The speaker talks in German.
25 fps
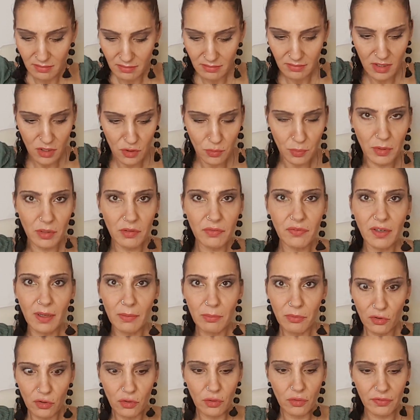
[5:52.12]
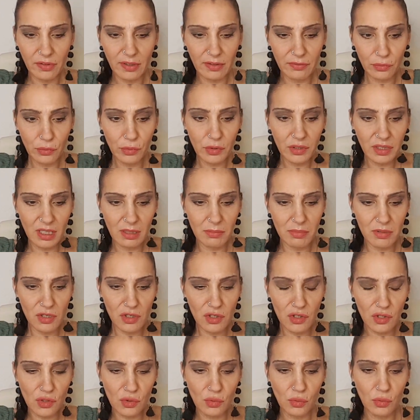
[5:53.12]
Ich bin verwö verwöhnt, gebe
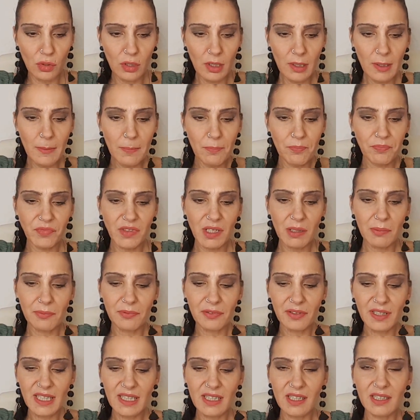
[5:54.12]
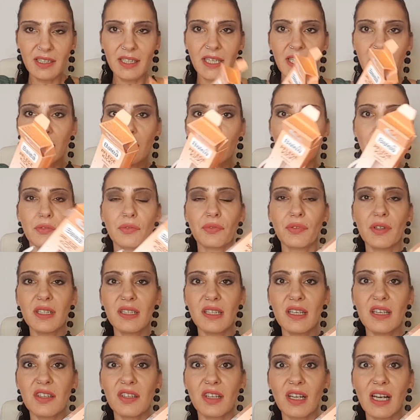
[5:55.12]
ich zu. Pflegekick finde
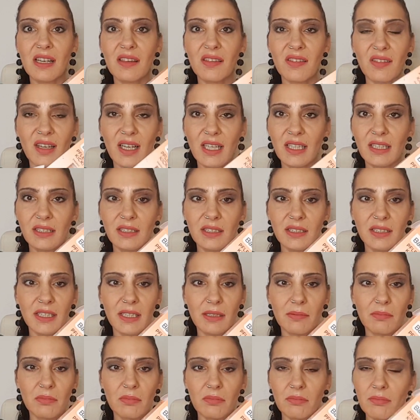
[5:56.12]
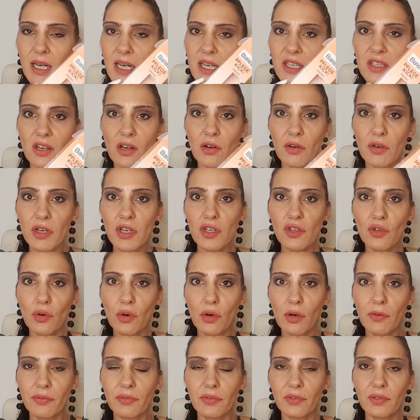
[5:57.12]
ich ganz angenehm. Mache ich auch nicht
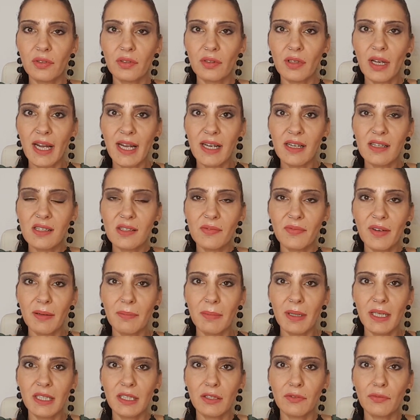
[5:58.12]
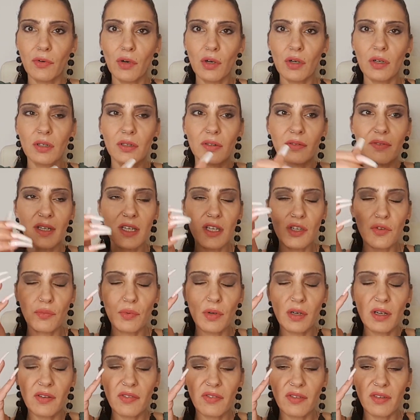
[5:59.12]
oft, ein, zweimal die Woche, wenn ich
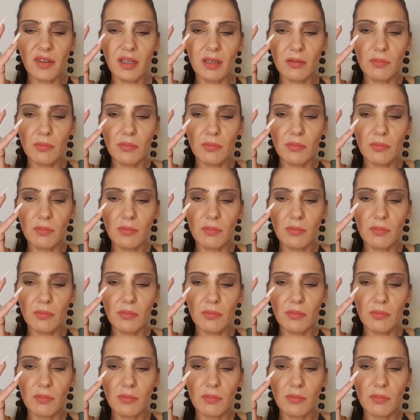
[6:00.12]
wirklich sehe